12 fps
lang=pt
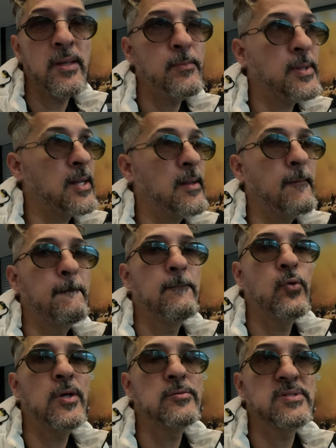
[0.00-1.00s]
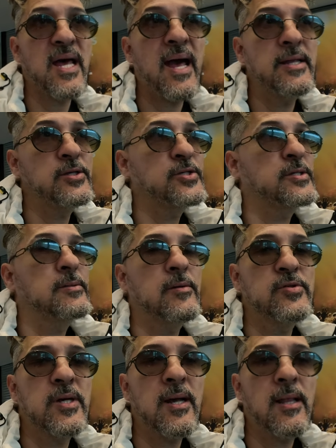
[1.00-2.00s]
aí para Buenos Aires.
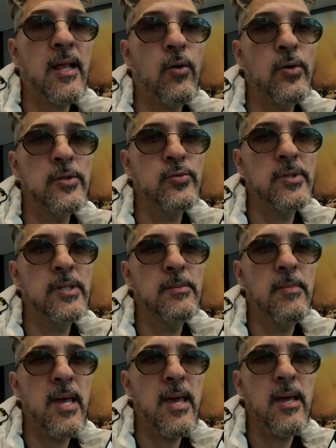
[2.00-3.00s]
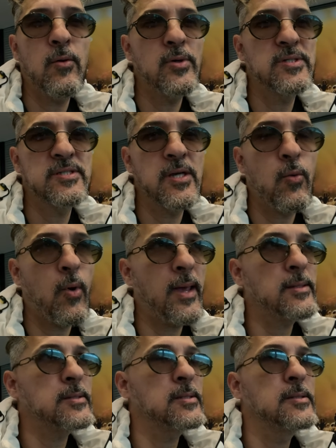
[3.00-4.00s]
Vou chegar lá 8h30,
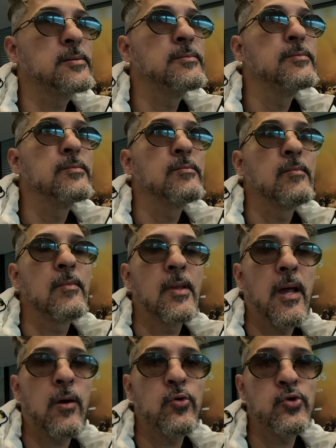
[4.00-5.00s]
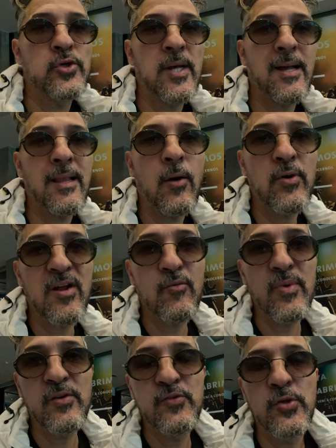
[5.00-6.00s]
8h50. Quando eu chegar lá eu
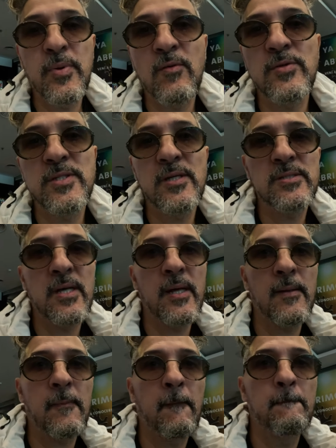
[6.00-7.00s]
gravo mais vídeo pra vocês aí,